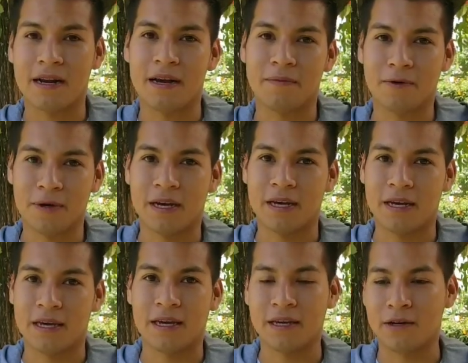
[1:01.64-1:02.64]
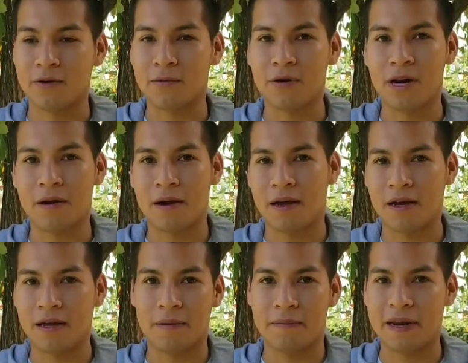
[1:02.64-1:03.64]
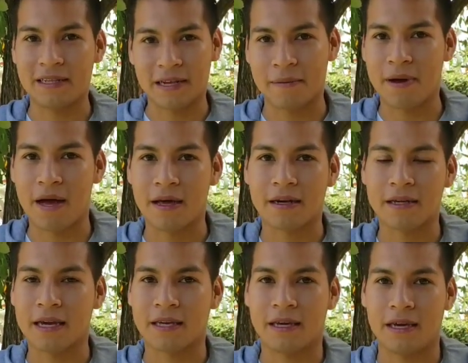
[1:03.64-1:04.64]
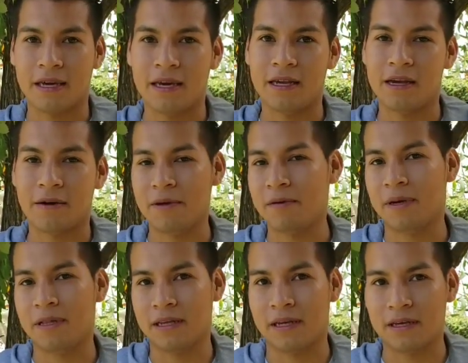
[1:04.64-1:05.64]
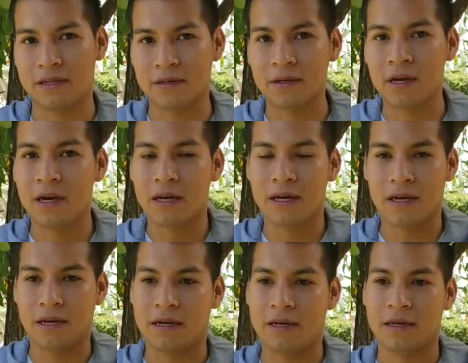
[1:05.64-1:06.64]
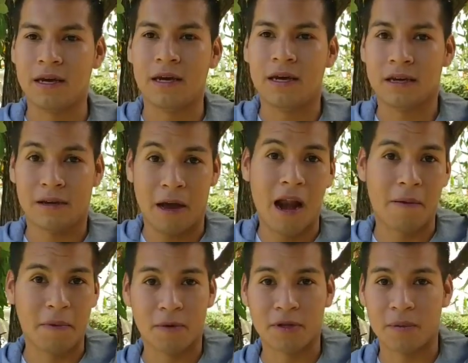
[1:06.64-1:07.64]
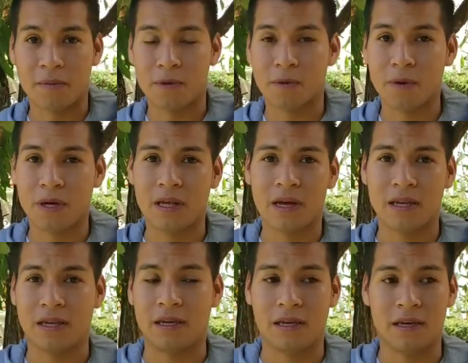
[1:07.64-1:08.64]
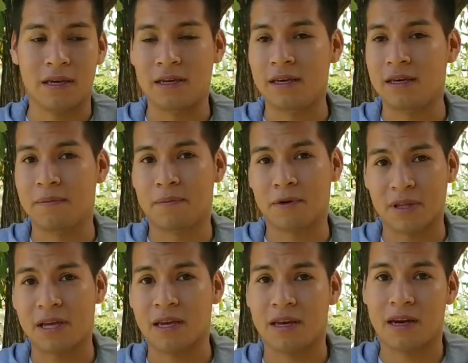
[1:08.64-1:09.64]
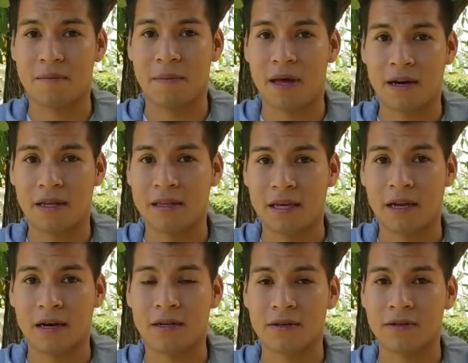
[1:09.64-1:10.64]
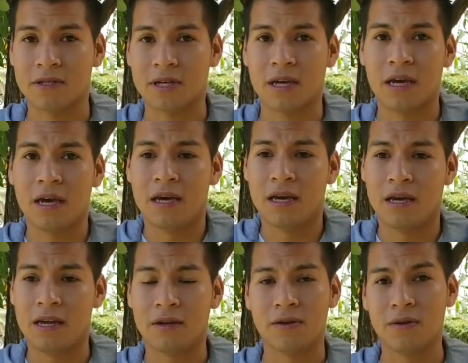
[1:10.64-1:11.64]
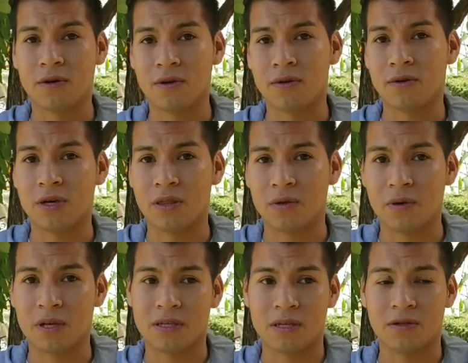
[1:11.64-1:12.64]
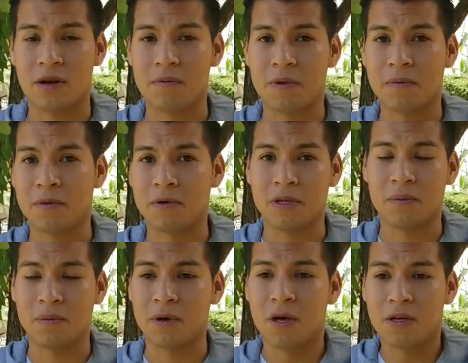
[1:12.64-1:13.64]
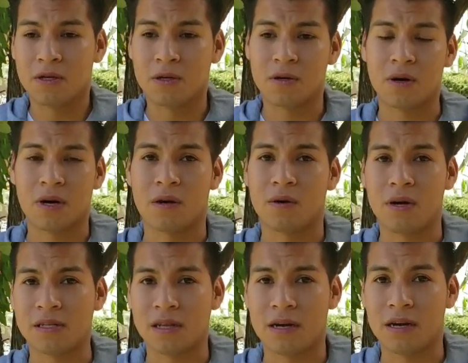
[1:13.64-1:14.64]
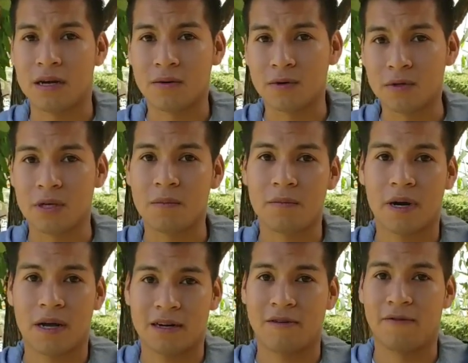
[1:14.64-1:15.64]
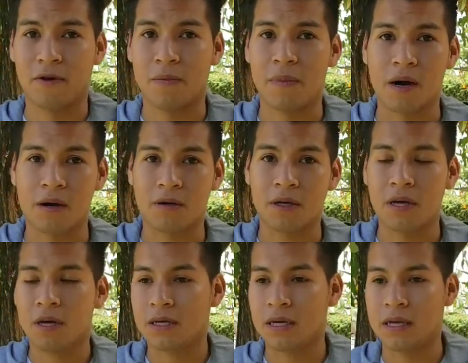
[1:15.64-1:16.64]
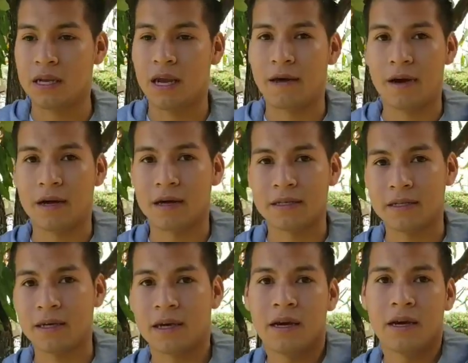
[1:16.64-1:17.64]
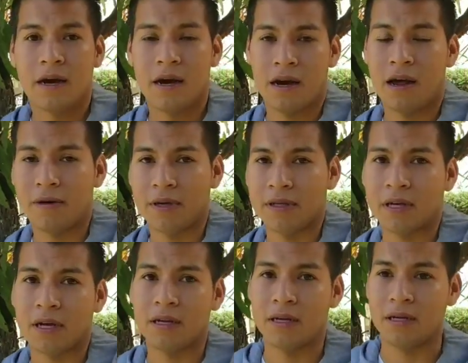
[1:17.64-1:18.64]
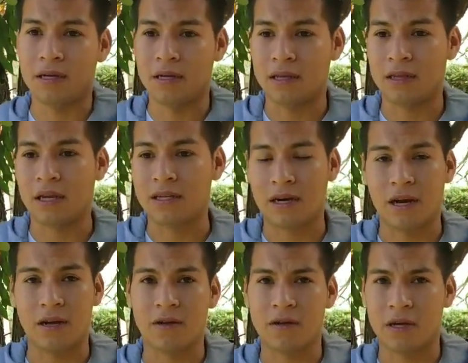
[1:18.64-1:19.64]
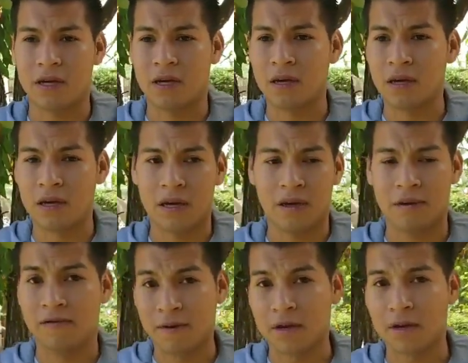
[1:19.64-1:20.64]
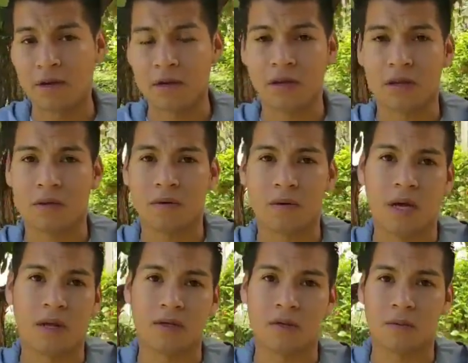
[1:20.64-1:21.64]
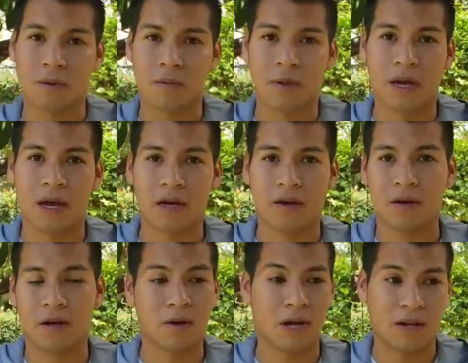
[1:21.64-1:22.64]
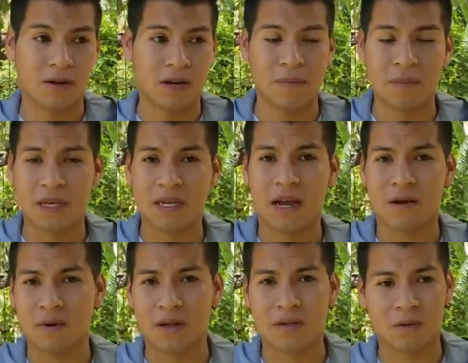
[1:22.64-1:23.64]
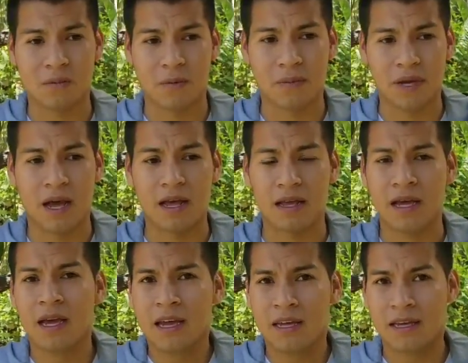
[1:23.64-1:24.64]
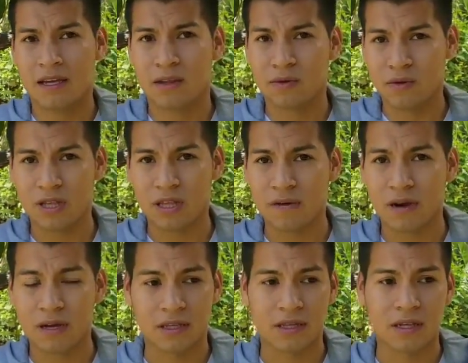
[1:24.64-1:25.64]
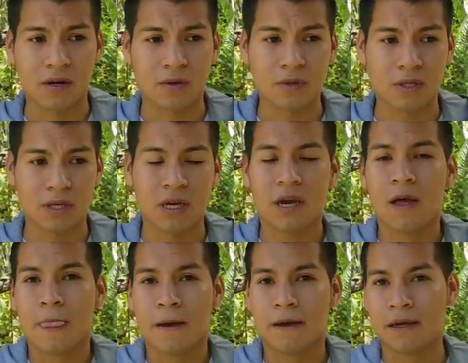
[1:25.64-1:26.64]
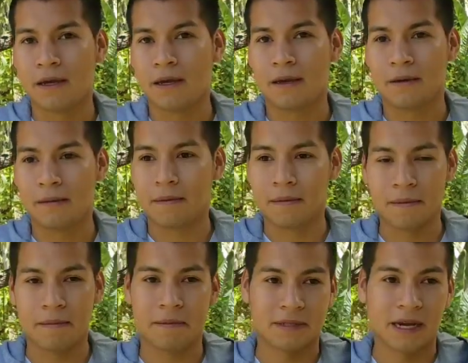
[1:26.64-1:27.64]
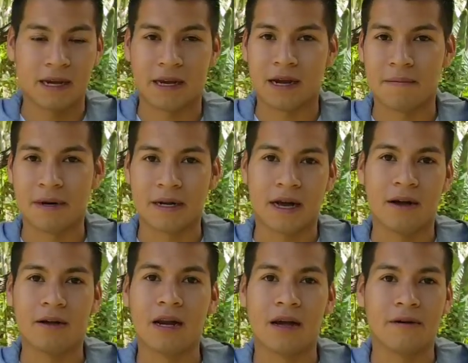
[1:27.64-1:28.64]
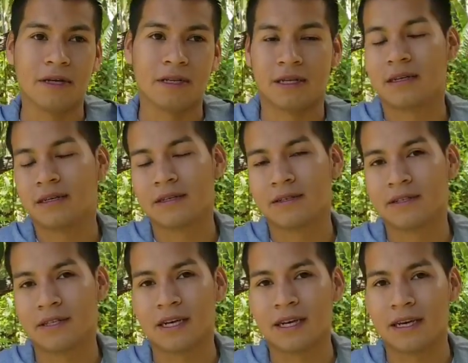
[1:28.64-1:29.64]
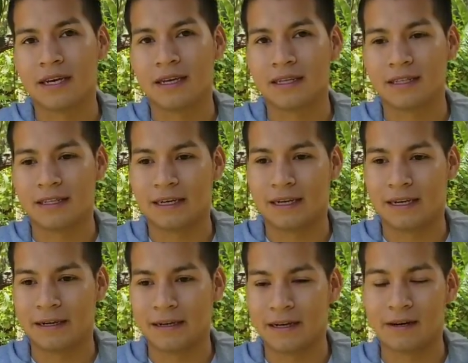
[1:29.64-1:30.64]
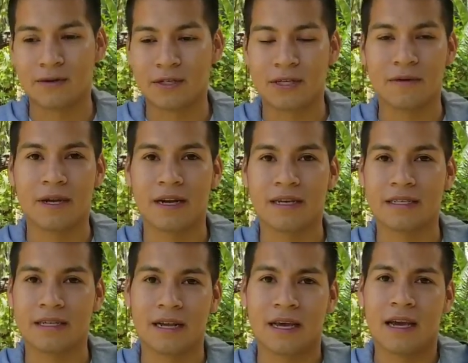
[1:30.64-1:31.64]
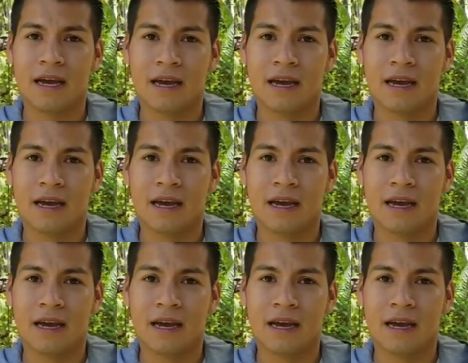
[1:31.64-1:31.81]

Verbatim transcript: las mujeres es como la eh, planta madre, ya que ellas viven de eso al mismo tiempo cuidan y, protegen la madre tierra, entonces ellos no, destruyen, sino al mismo tiempo solo recolectan el cusi para transformarlo y llevan así a la venta y extraído de eh, frío, cuidando sus propiedades organolépticas, cuidando sus propiedades que, nutritivas que tiene el cusi y sacan al mercado a la venta. Entonces este, el CUSI viene a ser